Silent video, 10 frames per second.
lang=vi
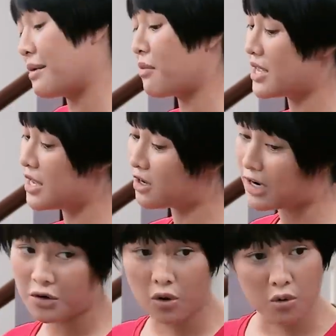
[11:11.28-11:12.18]
ngày nó
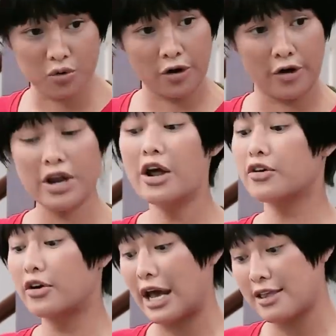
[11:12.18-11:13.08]
còn có tình cảm,
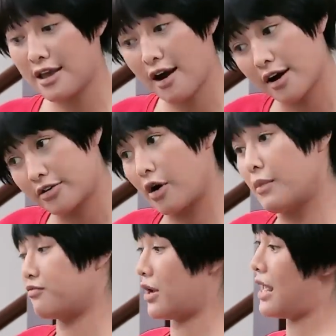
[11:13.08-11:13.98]
huống hồ
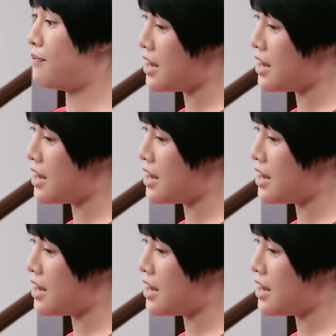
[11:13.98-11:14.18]
chi